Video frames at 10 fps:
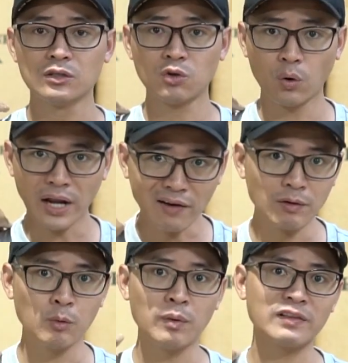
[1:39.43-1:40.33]
dồn hết
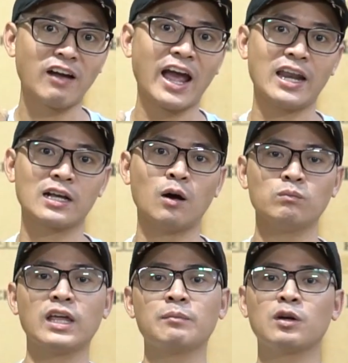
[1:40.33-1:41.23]
về một bên vai này,
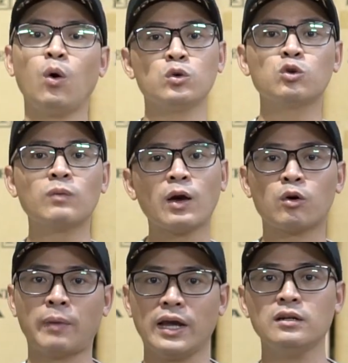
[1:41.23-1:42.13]
cộng thêm cái độ rung lắc
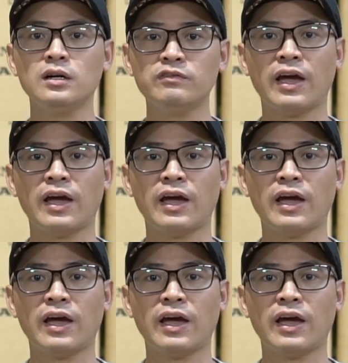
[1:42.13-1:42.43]
của máy nữa,